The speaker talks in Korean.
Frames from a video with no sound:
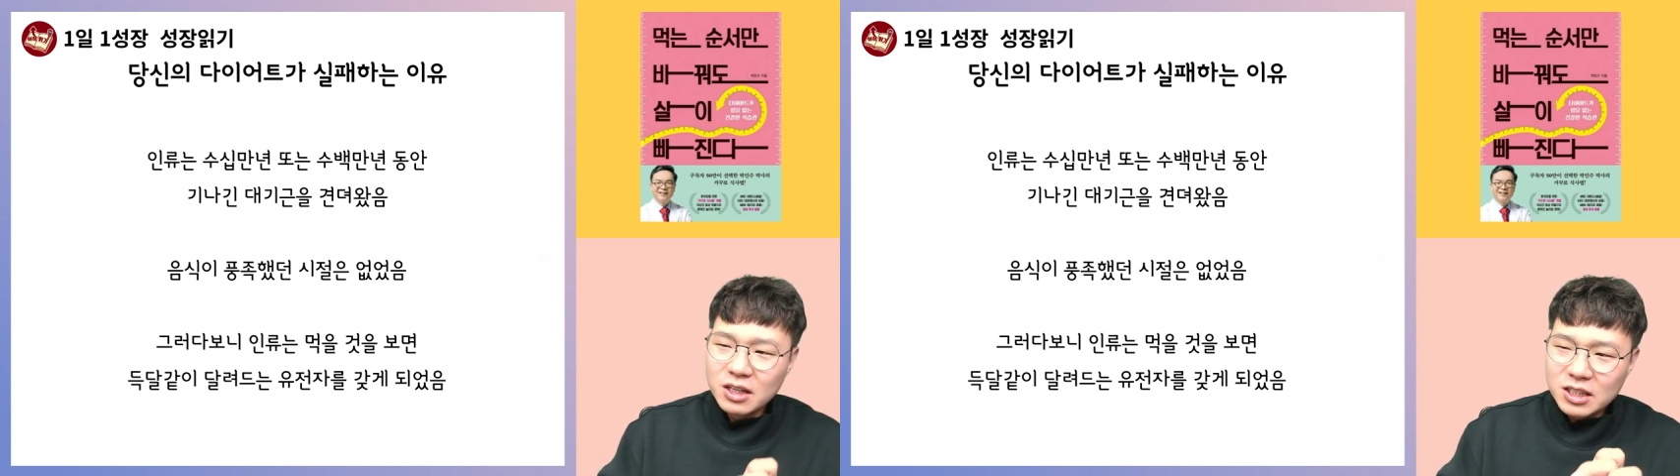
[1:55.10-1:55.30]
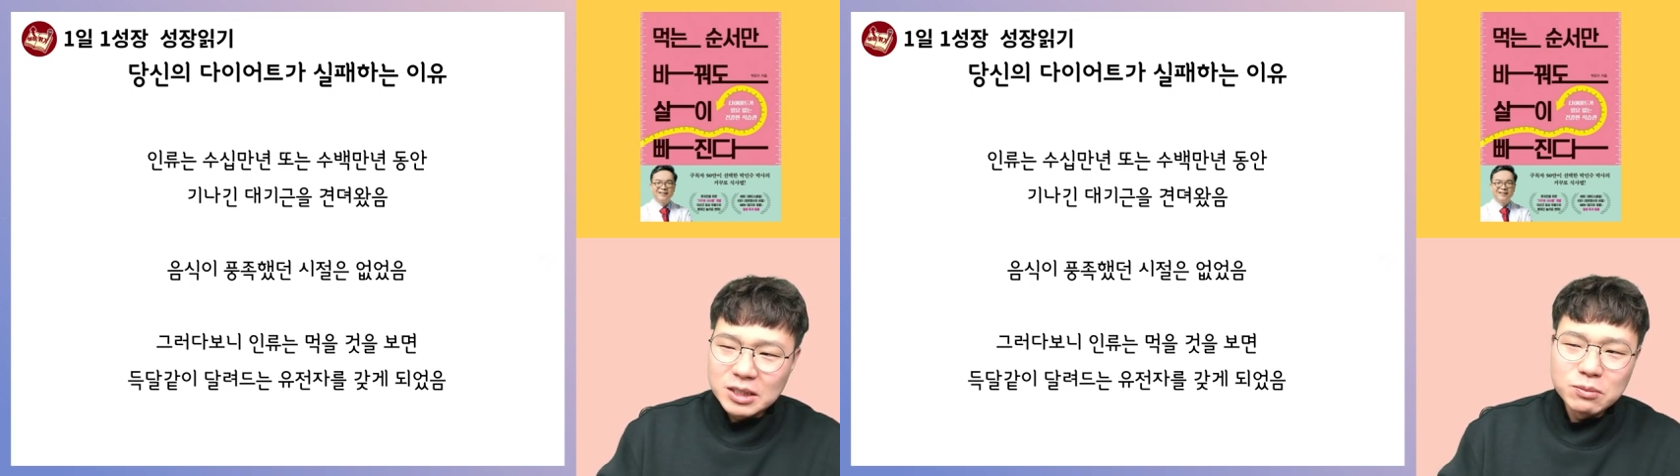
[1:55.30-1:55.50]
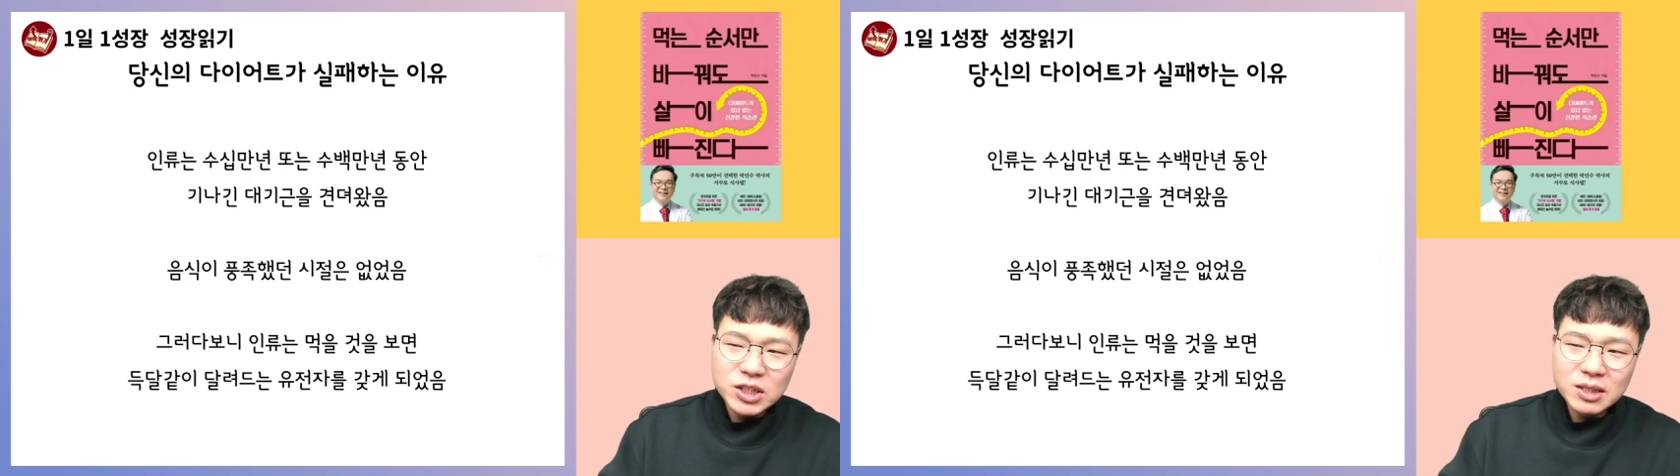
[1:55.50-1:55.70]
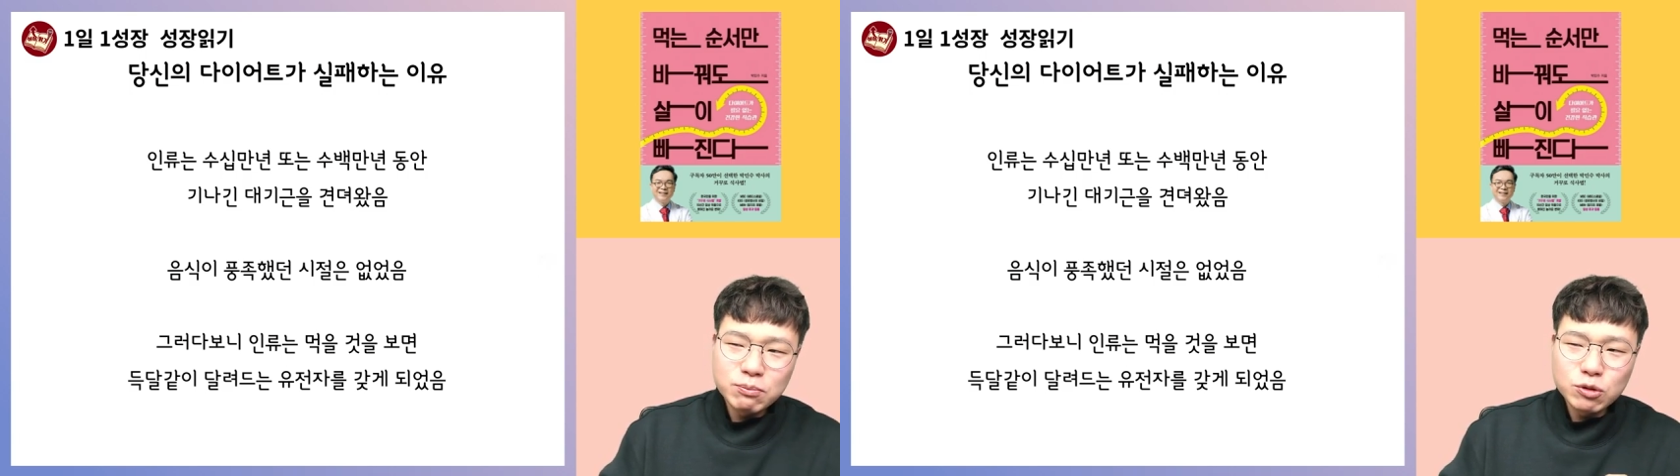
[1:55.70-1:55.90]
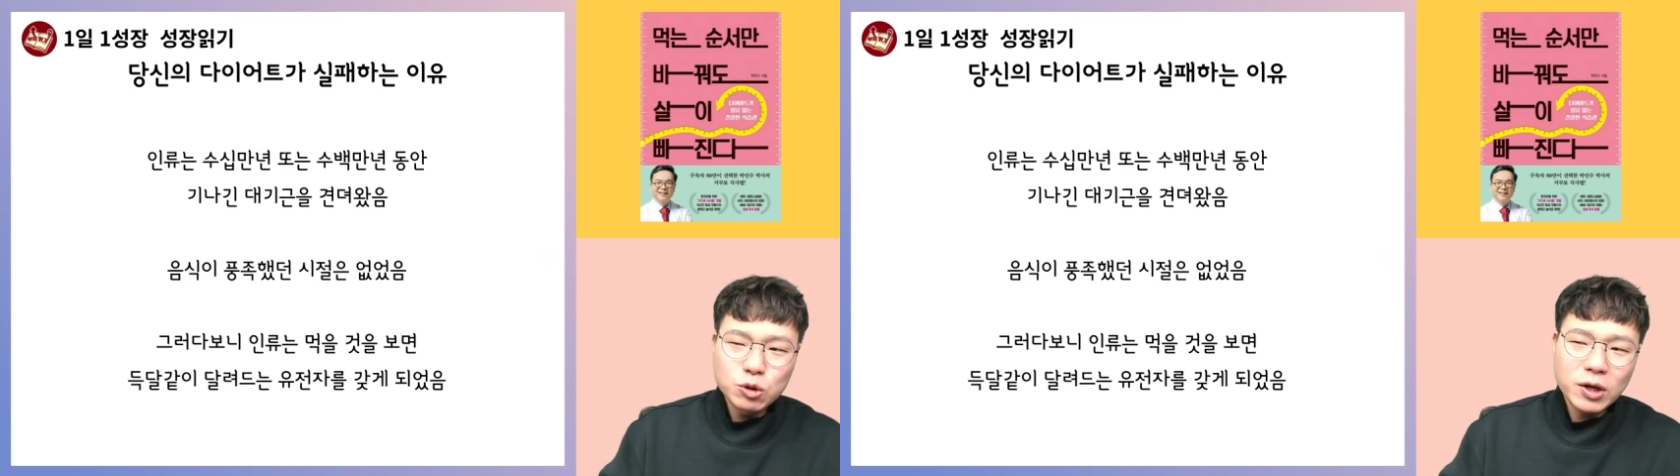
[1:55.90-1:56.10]
음식이
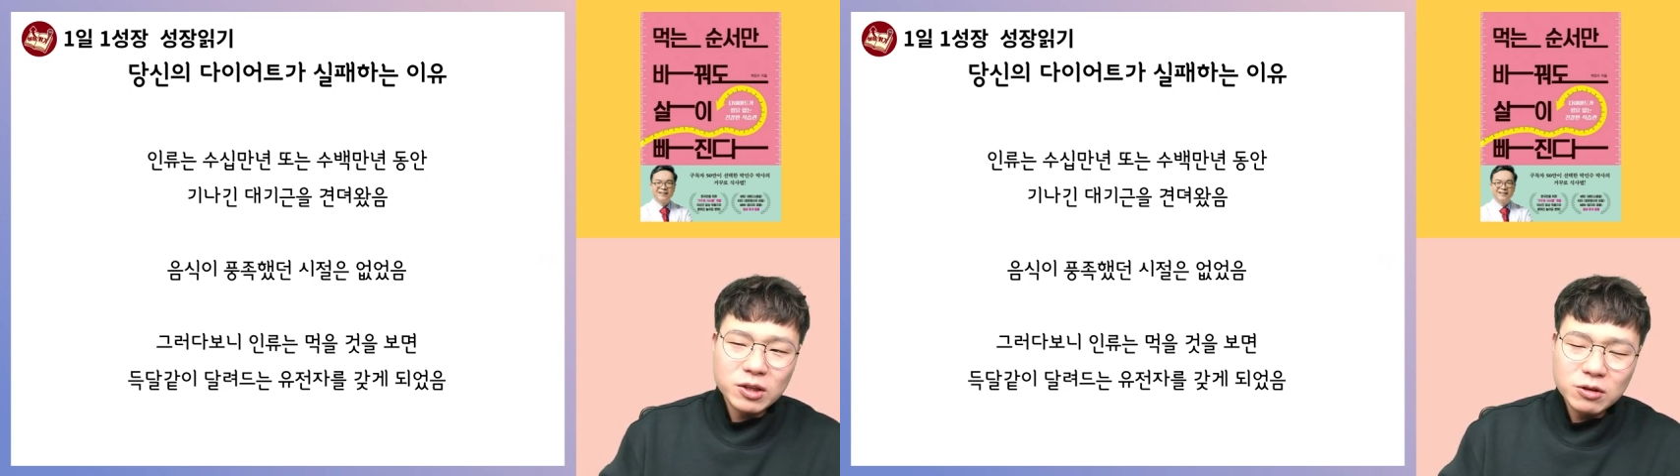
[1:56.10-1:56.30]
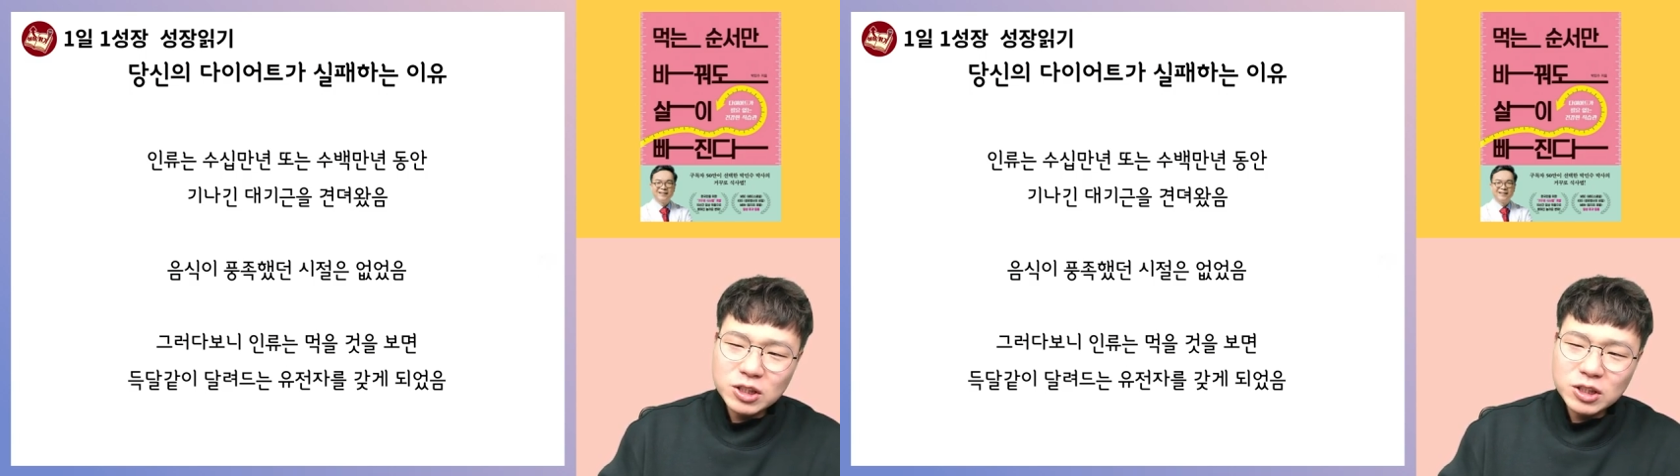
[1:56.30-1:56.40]
풍족했던